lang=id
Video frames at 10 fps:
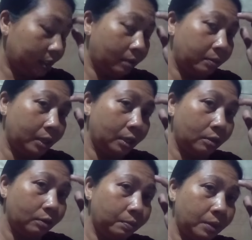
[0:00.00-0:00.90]
tapi kan
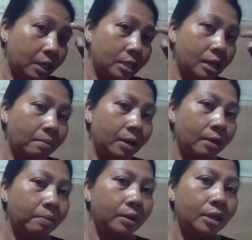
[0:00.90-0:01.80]
yo biasa
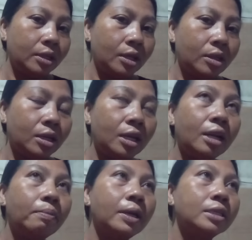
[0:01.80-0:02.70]
melek bengi ini
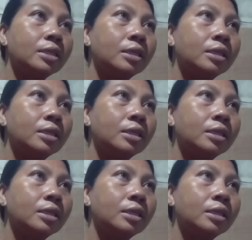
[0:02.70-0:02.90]
nek pas